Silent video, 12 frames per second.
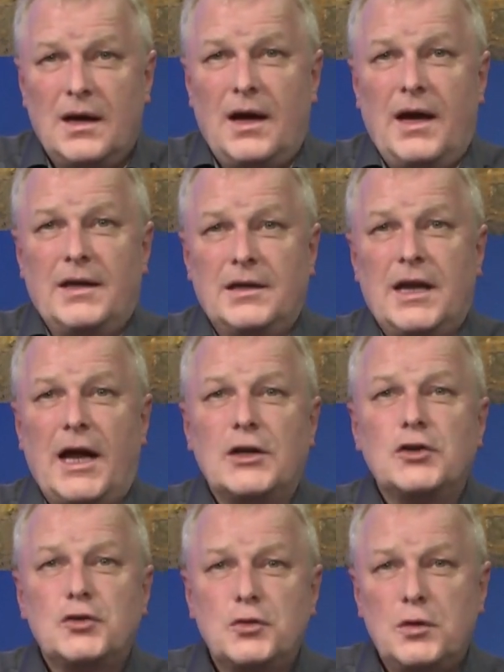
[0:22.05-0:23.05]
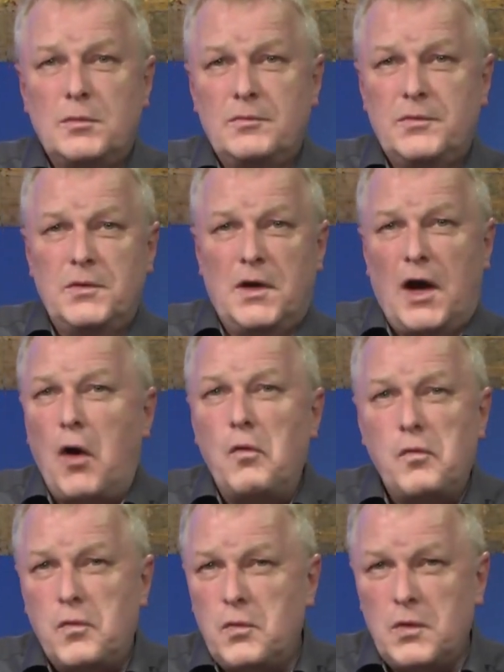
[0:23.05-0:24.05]
einen Ansturm, für
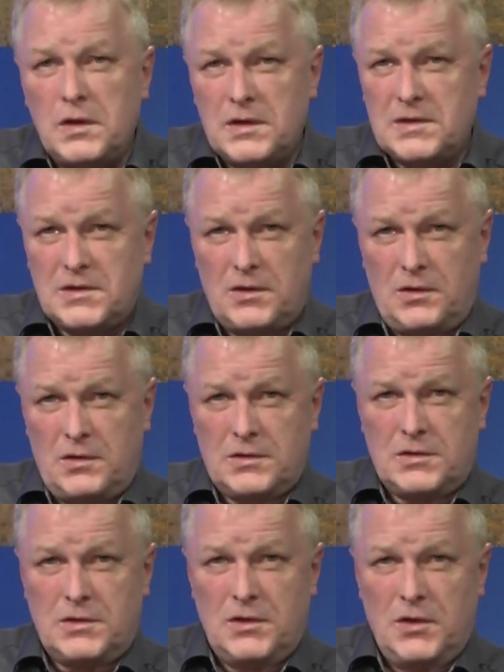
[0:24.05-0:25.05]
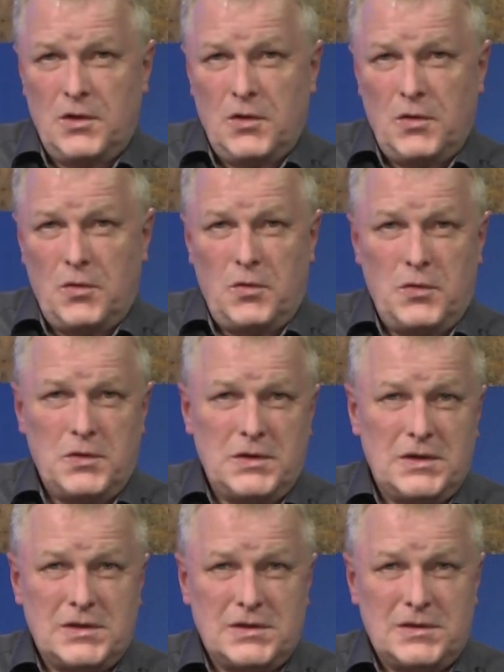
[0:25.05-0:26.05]
Aufruhr gesorgt
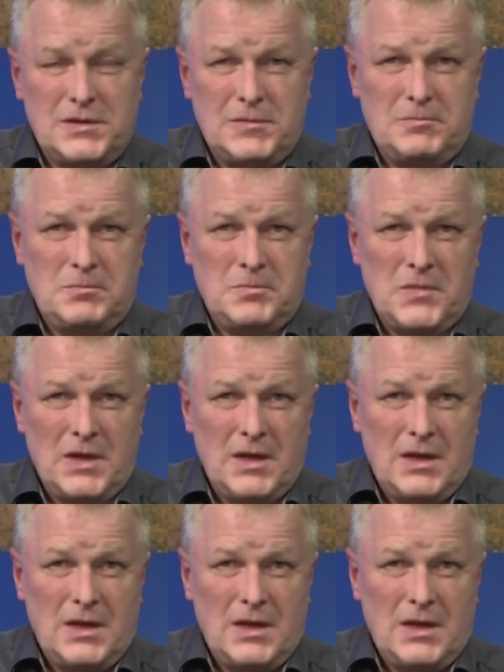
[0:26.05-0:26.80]
und ähm,